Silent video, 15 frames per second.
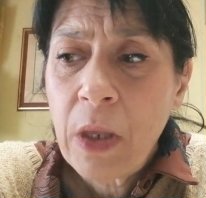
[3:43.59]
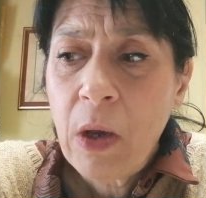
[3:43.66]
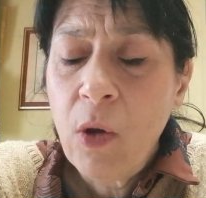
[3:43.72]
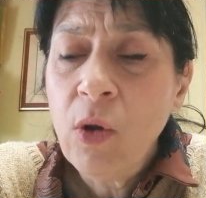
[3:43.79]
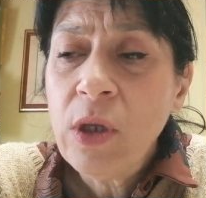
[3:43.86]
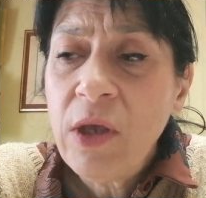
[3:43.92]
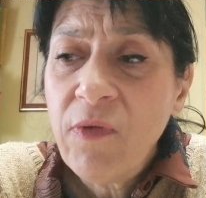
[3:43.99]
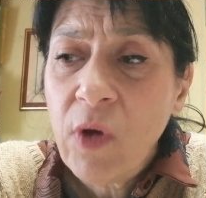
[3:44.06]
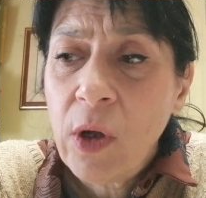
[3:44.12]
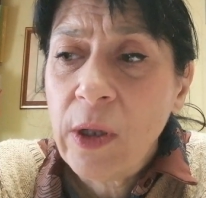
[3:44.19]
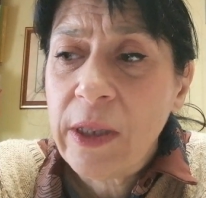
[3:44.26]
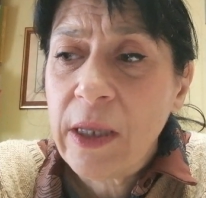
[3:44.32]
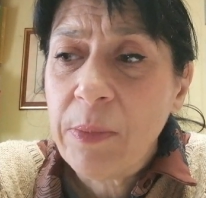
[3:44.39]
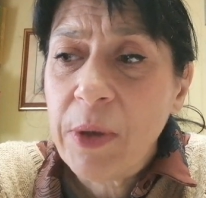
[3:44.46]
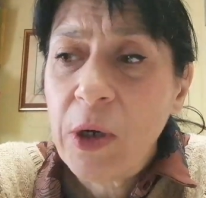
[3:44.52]
Ogni
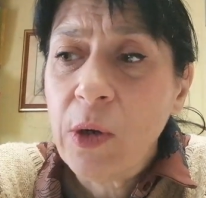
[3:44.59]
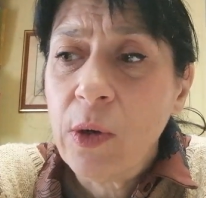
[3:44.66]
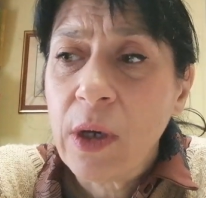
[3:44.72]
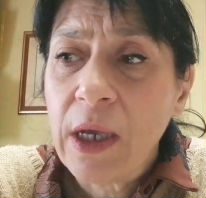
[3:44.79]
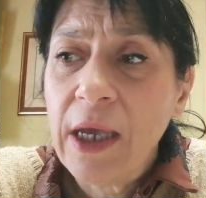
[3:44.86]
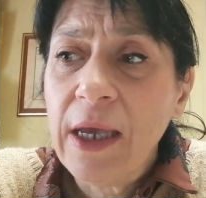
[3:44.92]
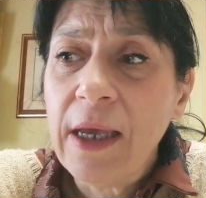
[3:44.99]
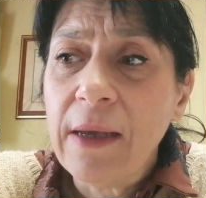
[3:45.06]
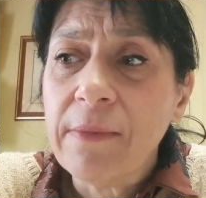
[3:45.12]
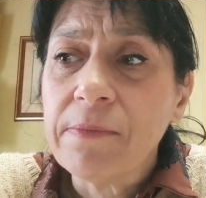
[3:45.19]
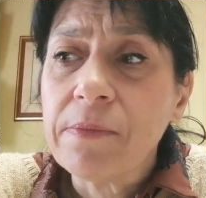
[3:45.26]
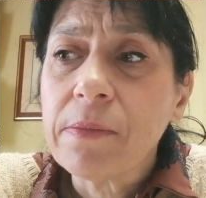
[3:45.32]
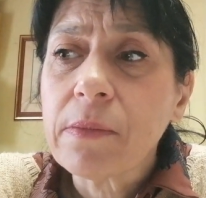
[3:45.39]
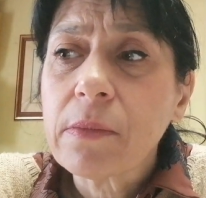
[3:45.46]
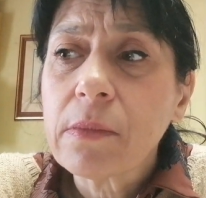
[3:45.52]
volta però che
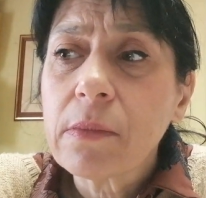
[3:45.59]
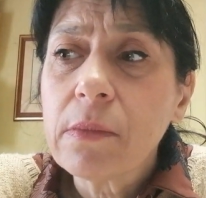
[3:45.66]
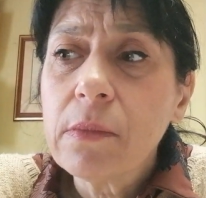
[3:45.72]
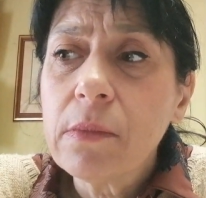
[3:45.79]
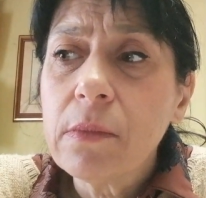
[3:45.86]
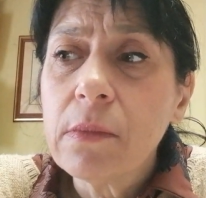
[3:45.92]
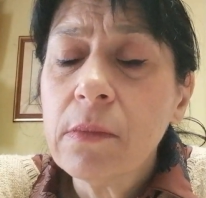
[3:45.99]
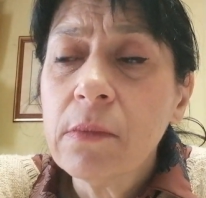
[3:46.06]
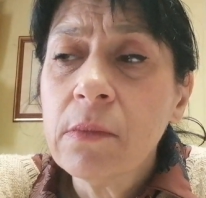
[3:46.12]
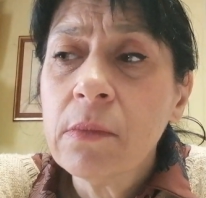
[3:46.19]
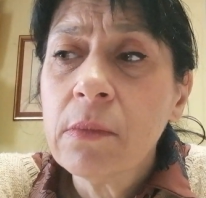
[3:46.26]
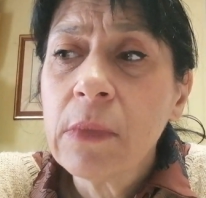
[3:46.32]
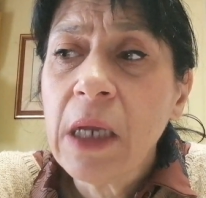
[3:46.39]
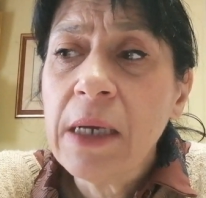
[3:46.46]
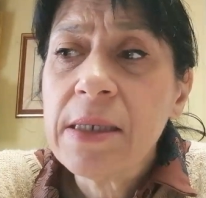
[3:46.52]
mm,